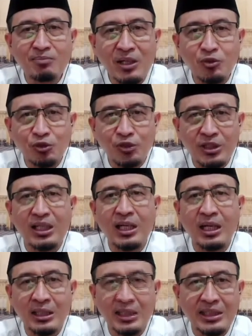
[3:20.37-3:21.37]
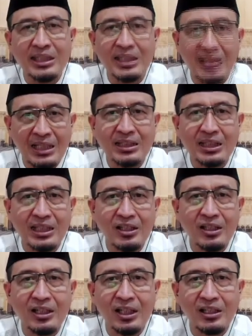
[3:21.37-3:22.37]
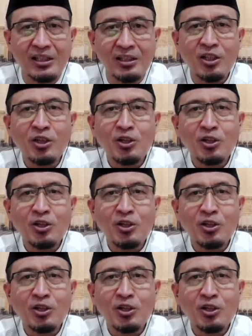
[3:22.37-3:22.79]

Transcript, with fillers: manusia diingatkan oleh Allah